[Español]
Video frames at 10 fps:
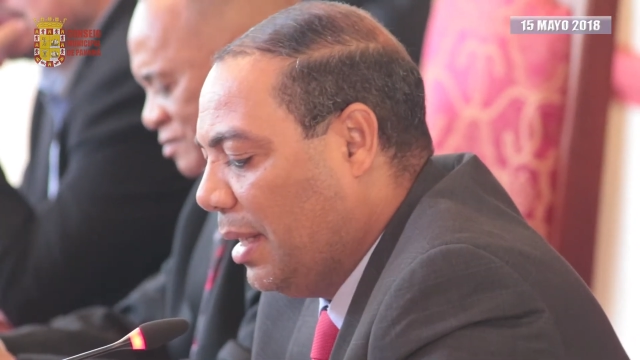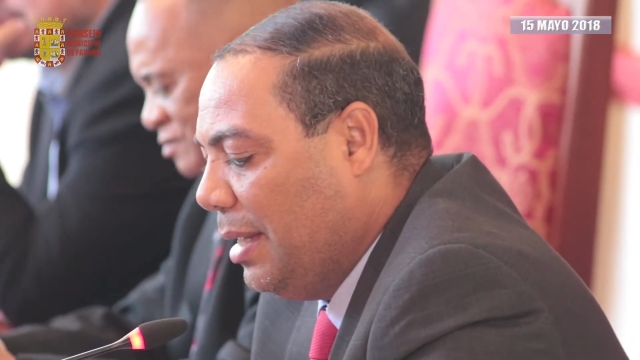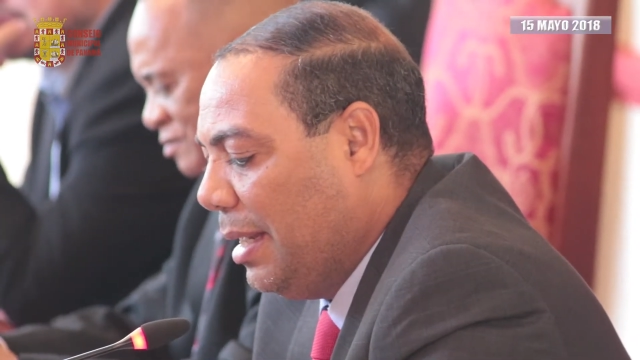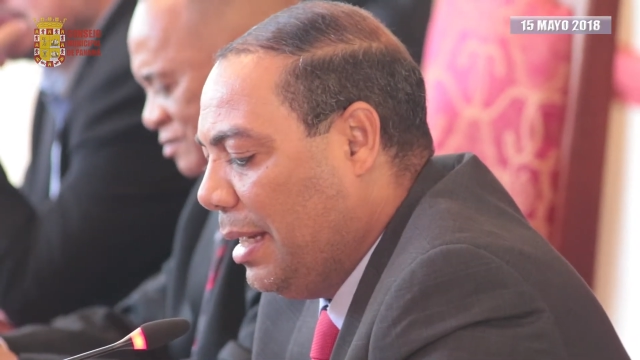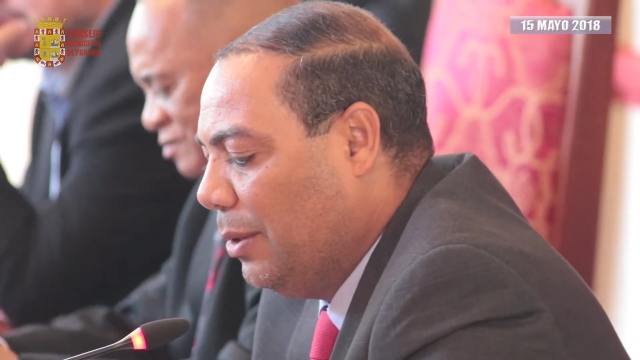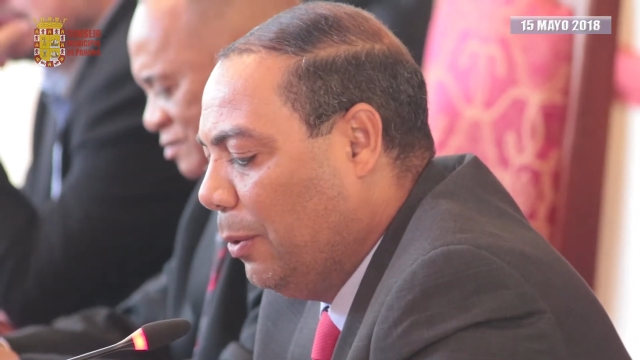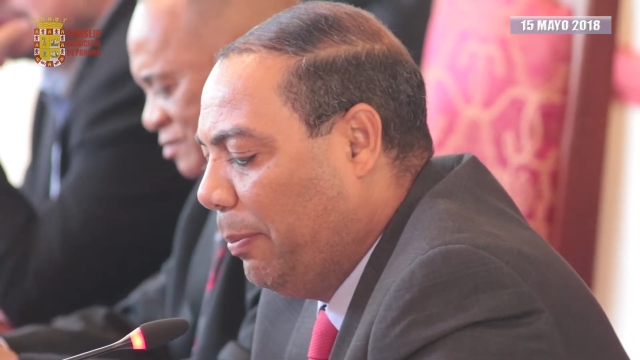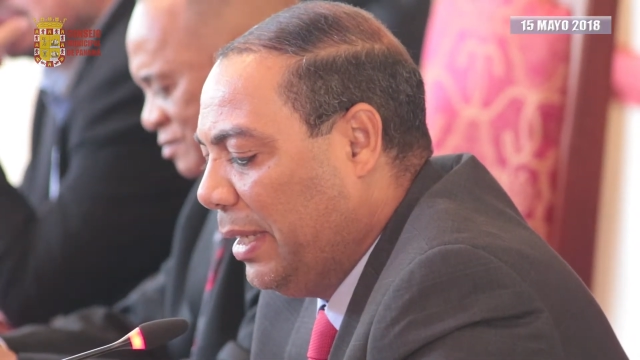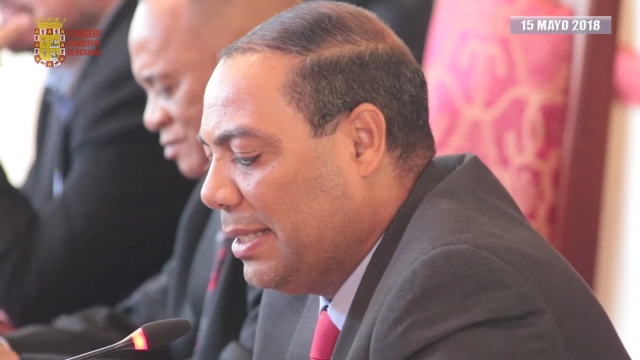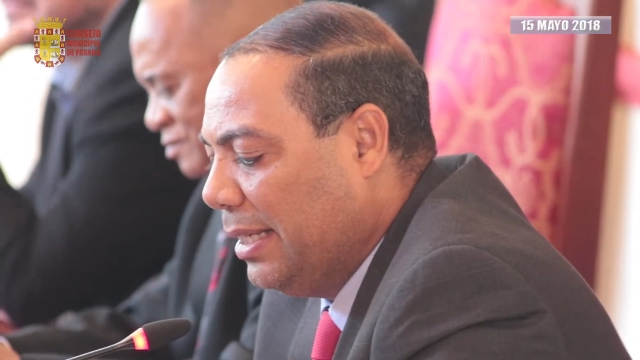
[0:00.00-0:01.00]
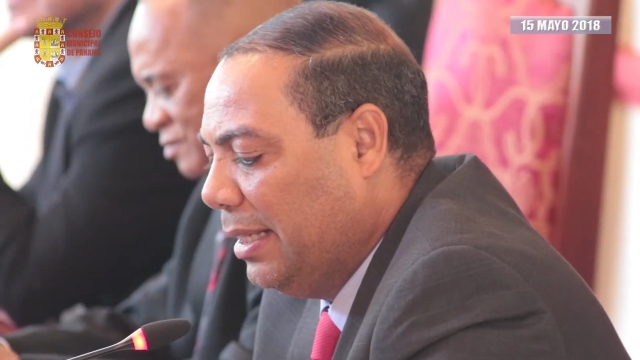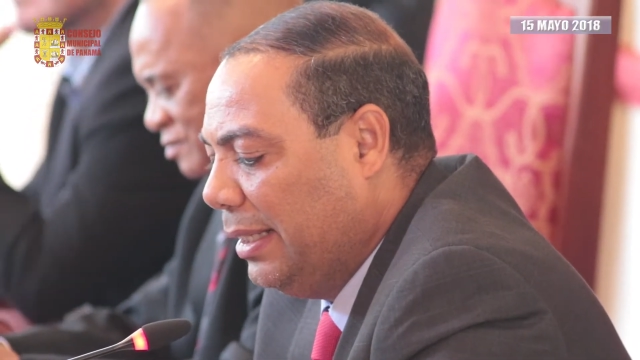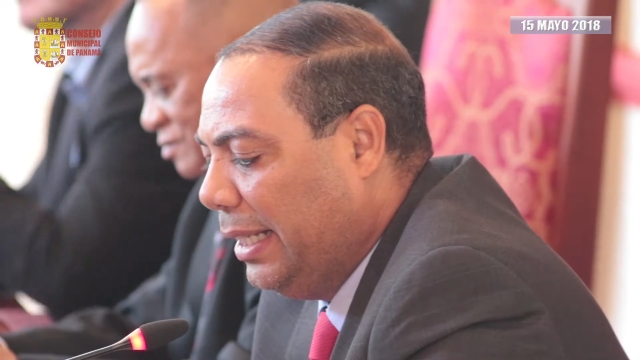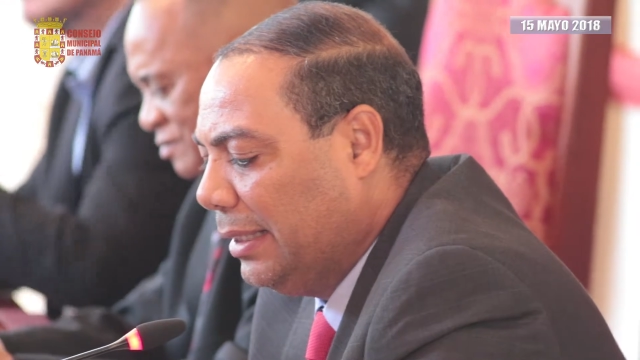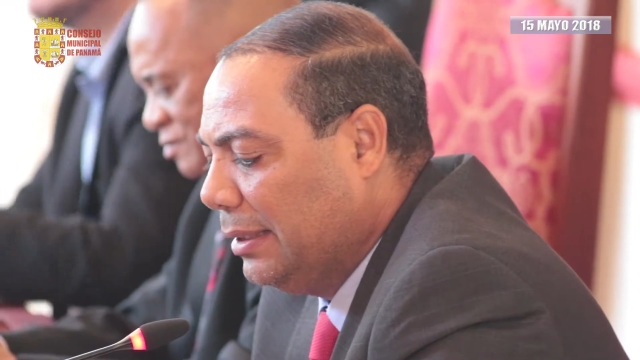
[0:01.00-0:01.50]
y ellas nos
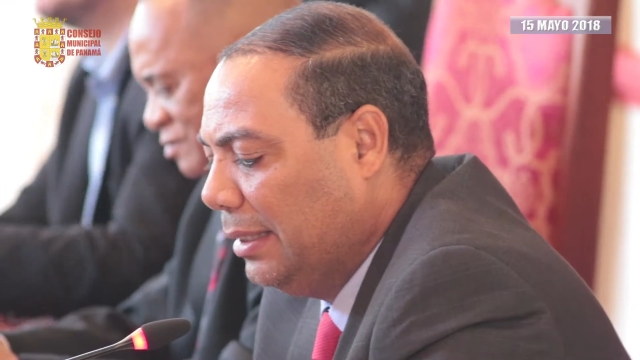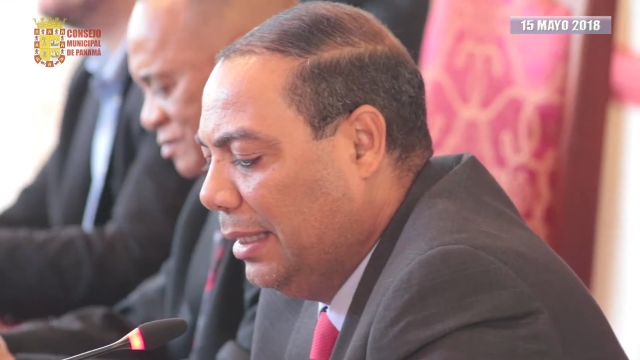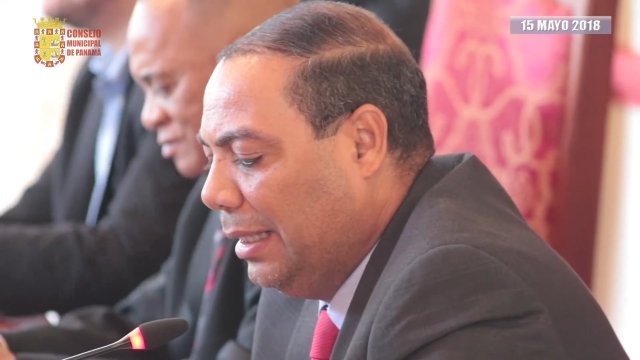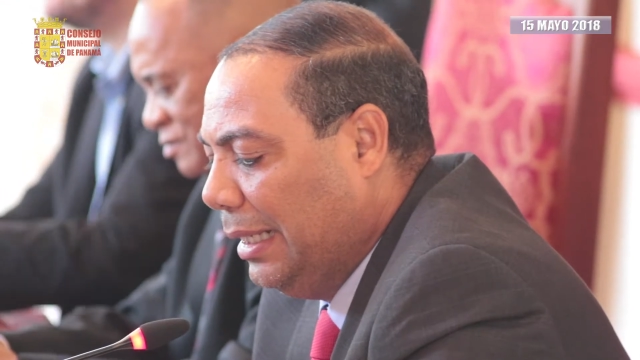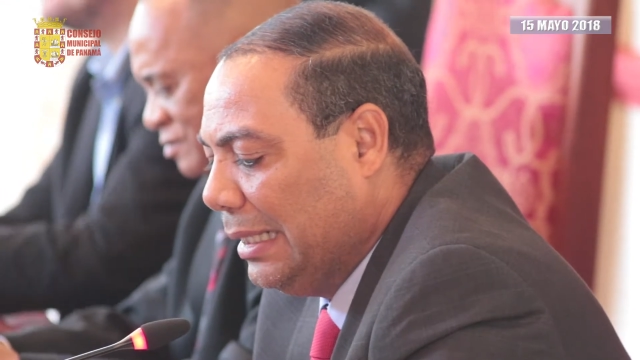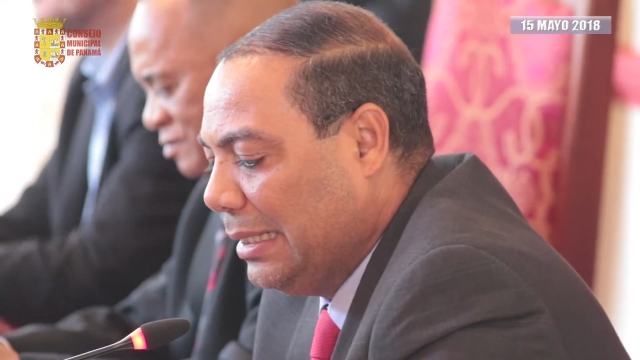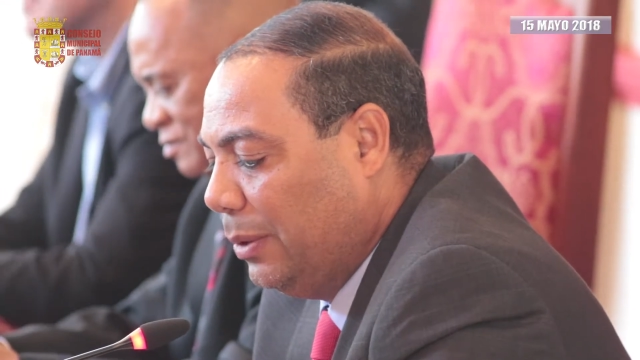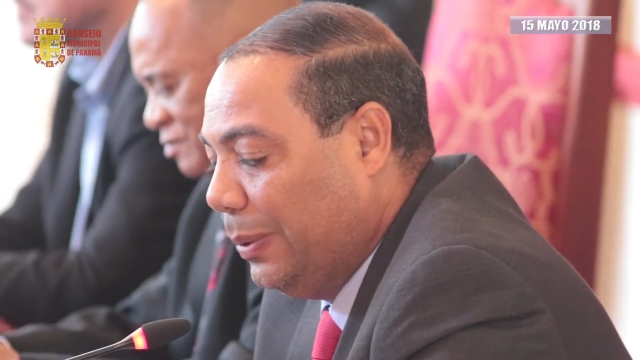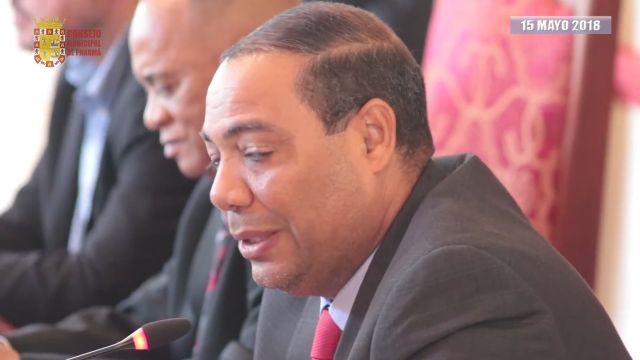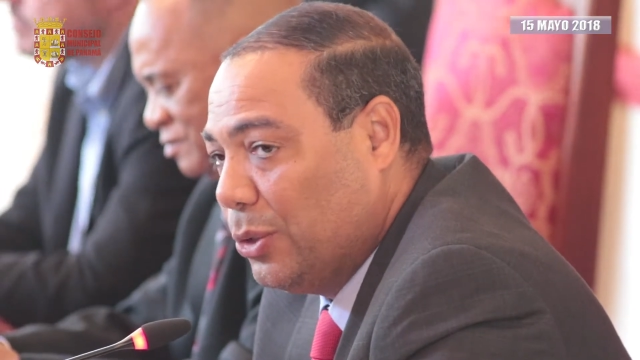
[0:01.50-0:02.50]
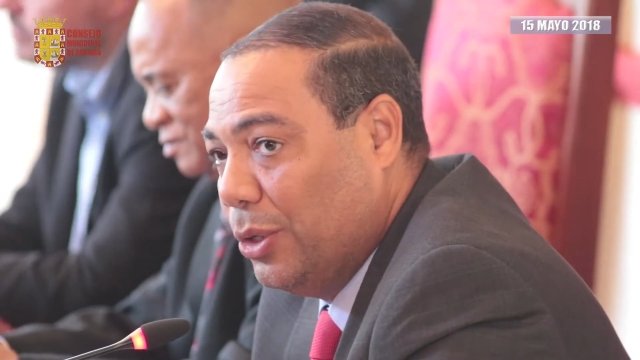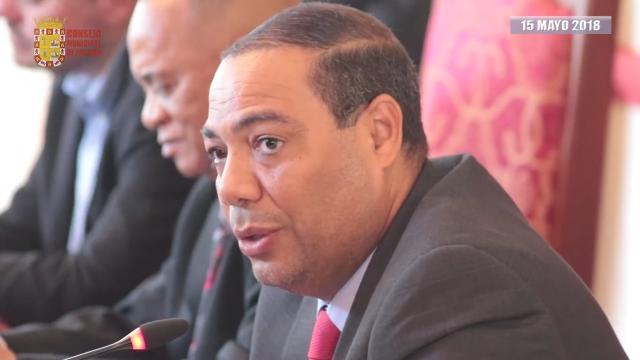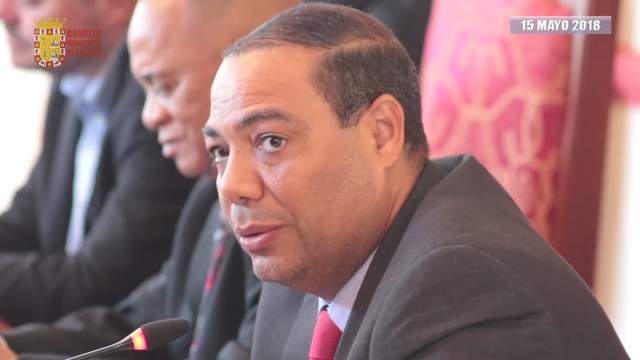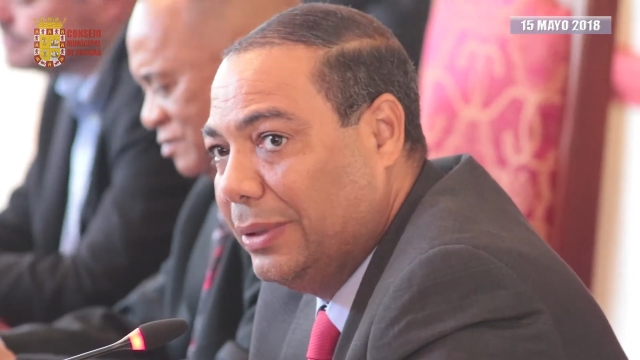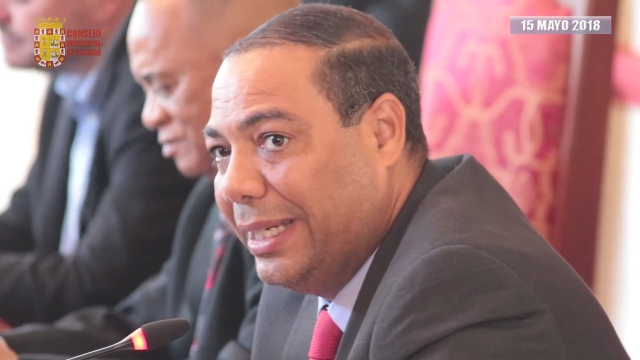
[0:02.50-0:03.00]
presentan la
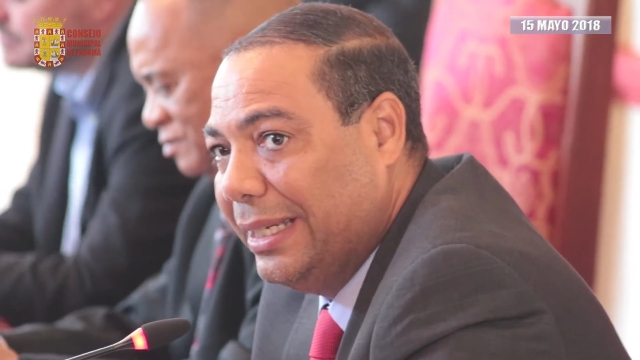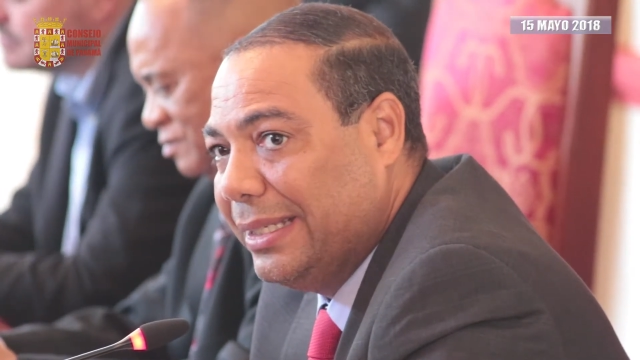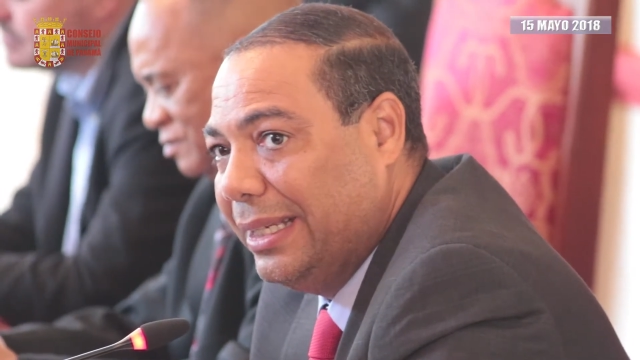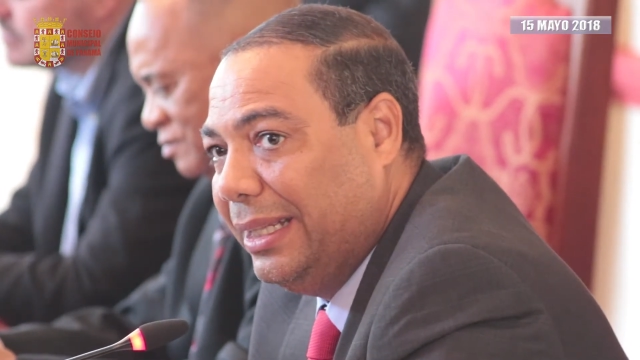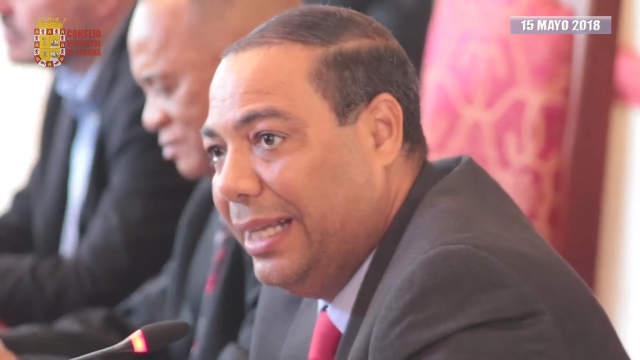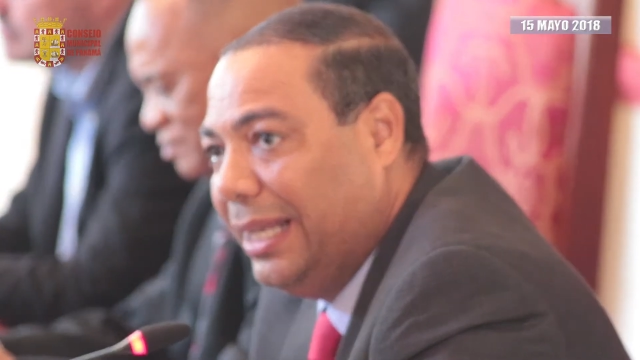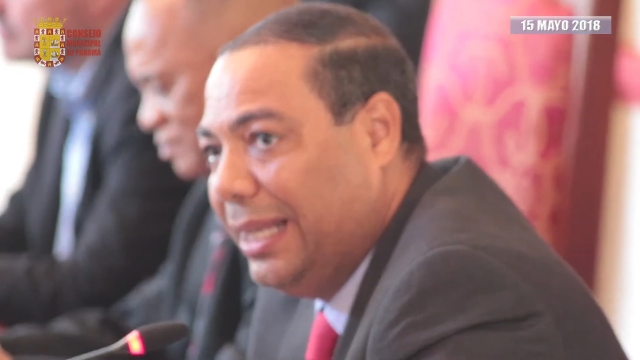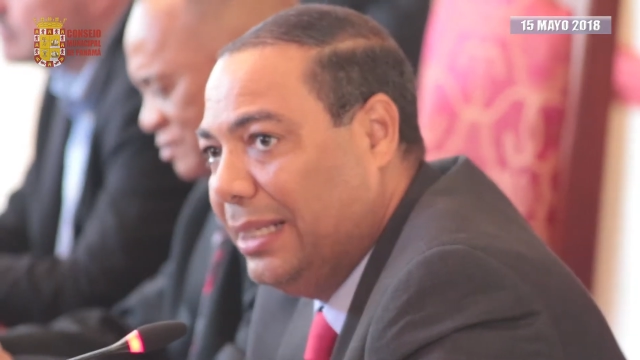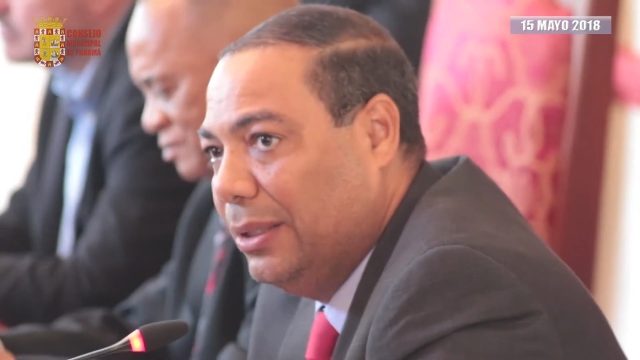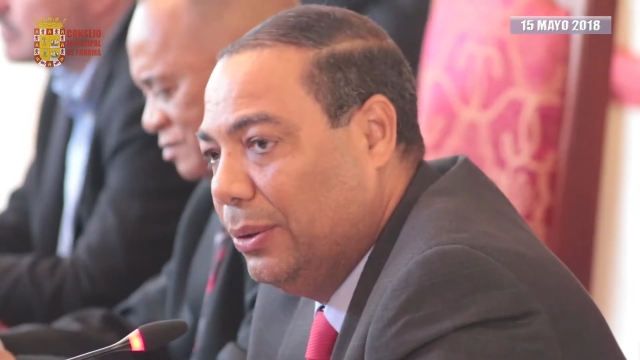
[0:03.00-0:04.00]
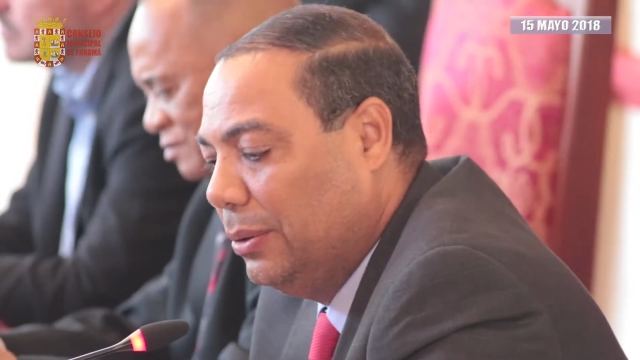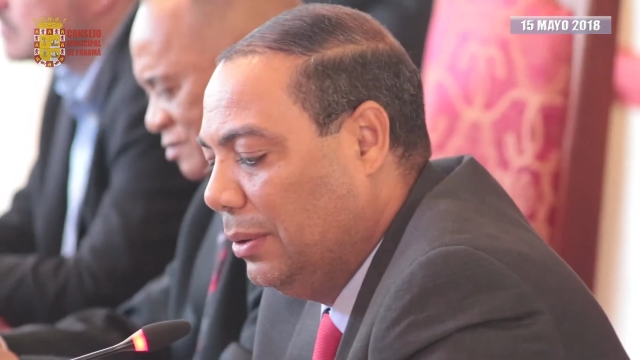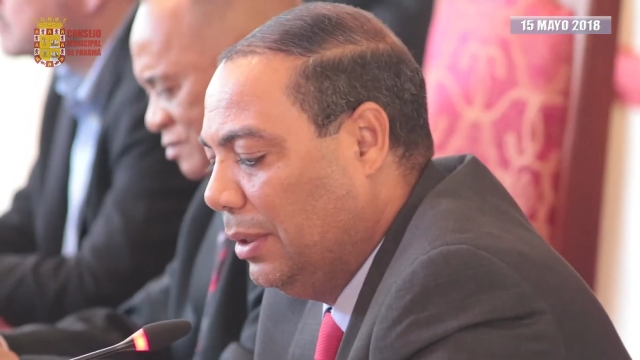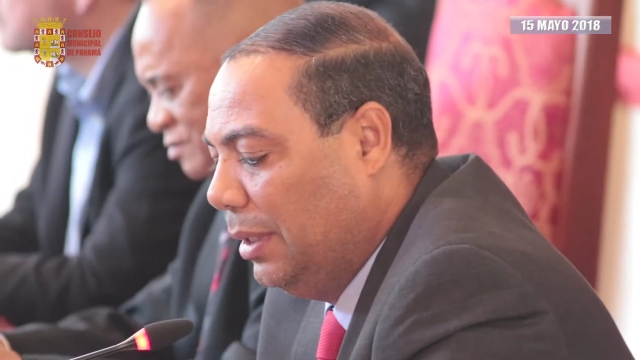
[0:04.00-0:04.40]
situación que se está dando